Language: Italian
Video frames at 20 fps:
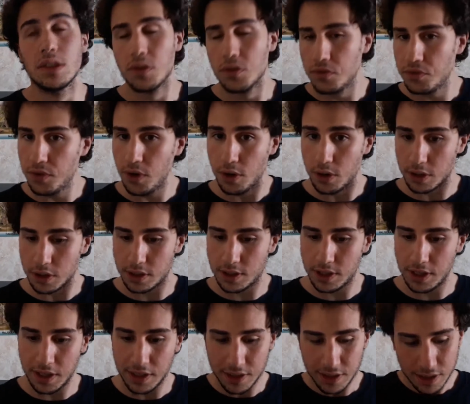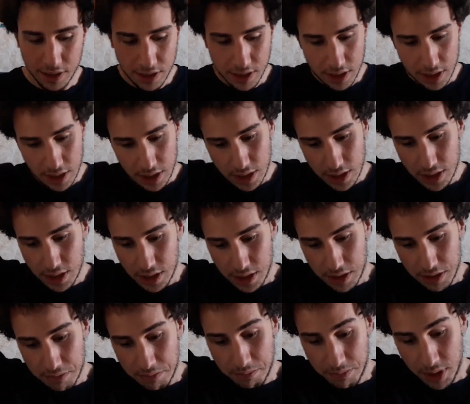Forse?
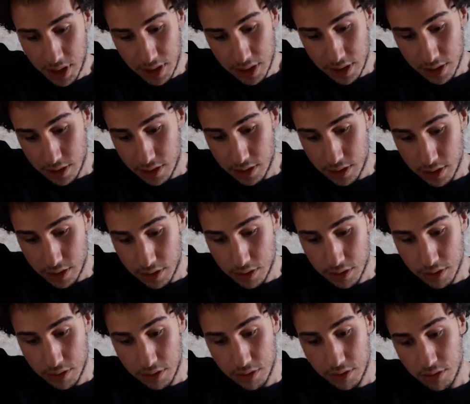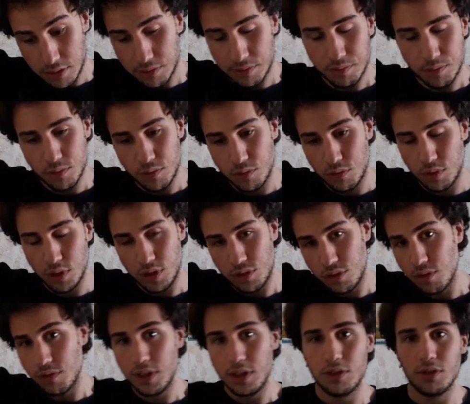Ma questo
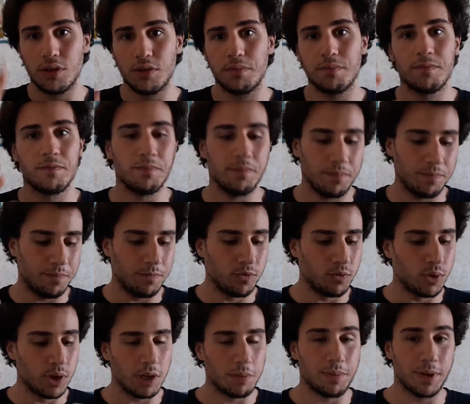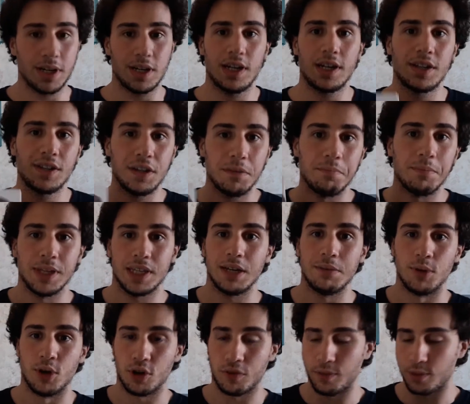video vuole parlare di
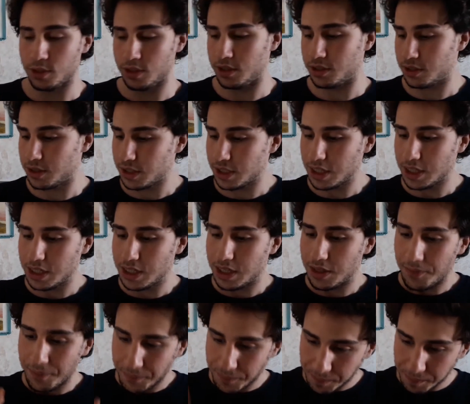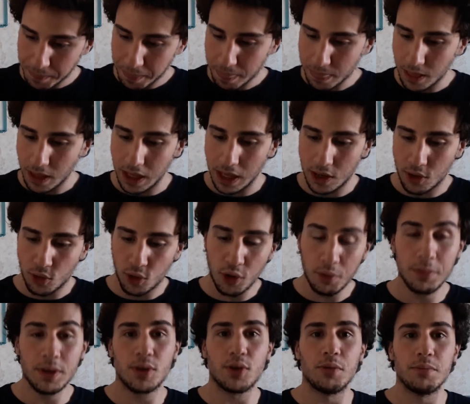Metamorphosis. E
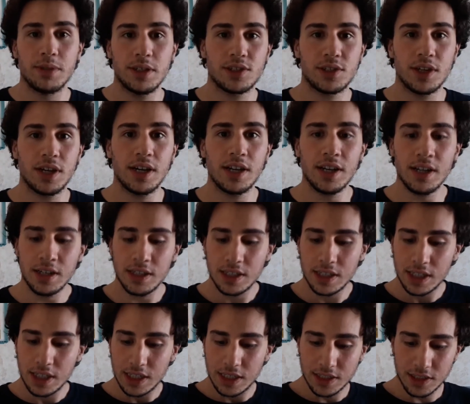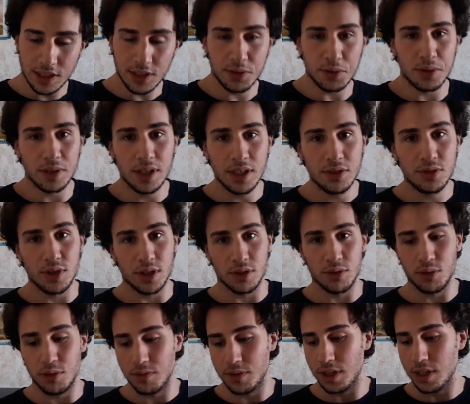come cominciare? se non
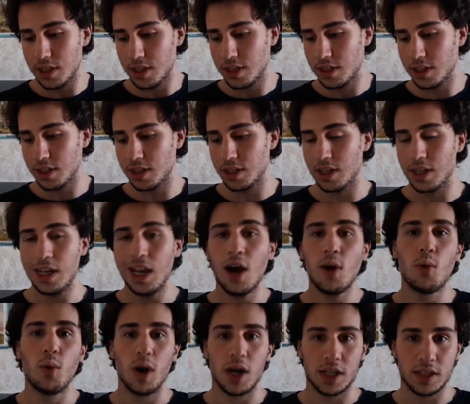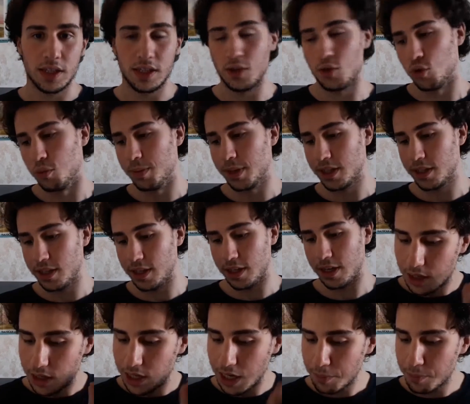leggendovi eh, la quarta di copertina.
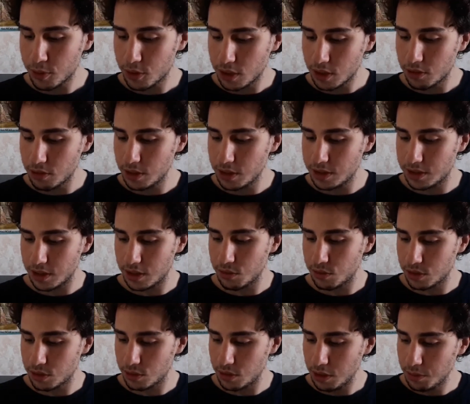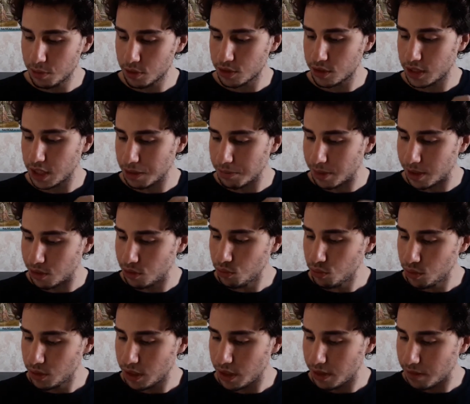La protagonista di questo libro si chiama
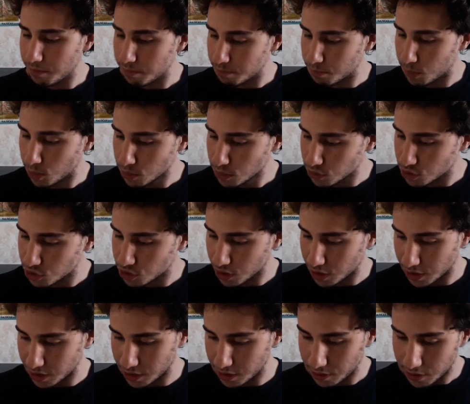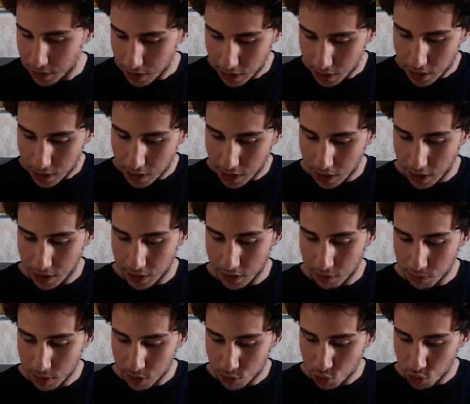Luna Monshine ed è
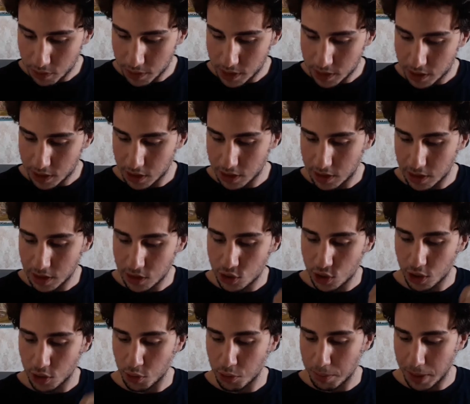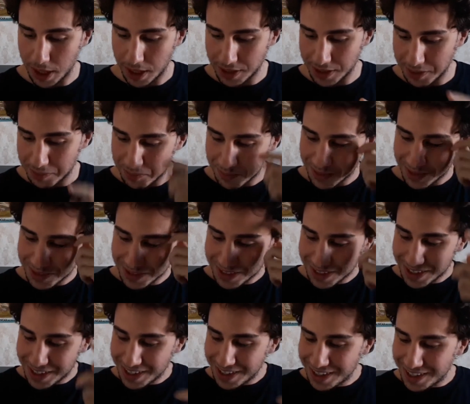una giovane scrittrice romana.
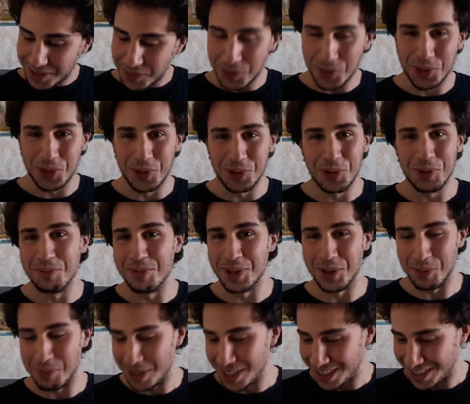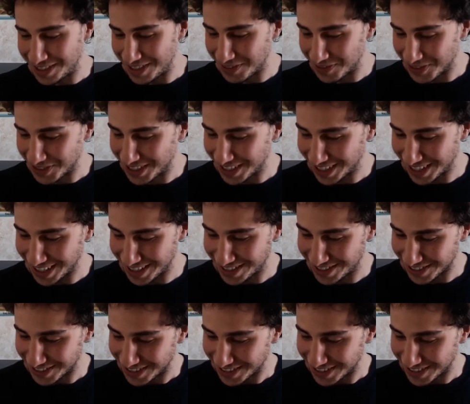Un cognome romanissimo del resto,